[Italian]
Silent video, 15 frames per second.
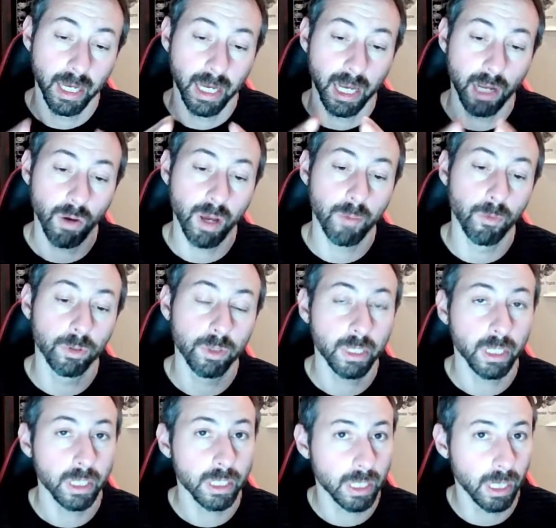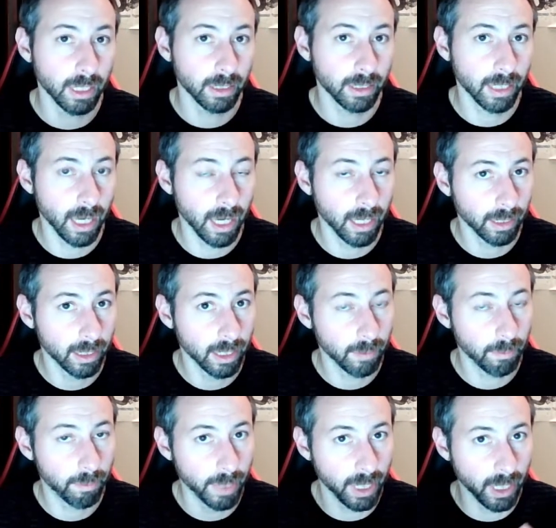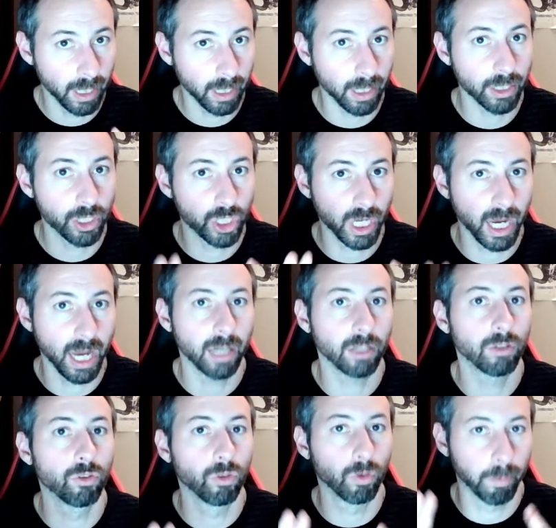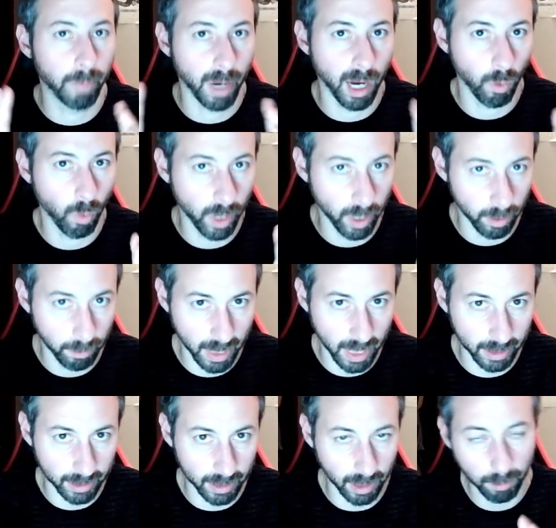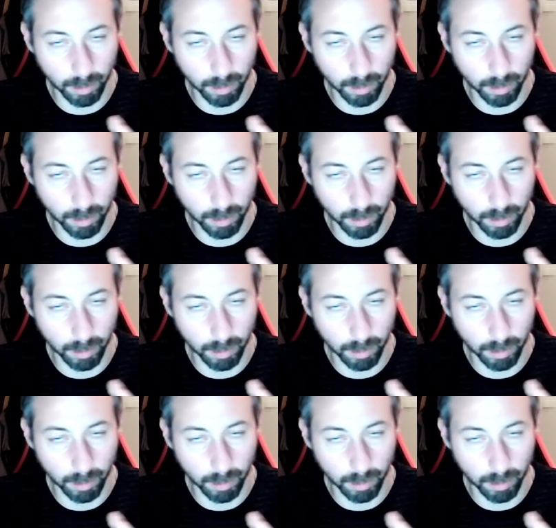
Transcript: e lo è molto interessante anche per certo power metal,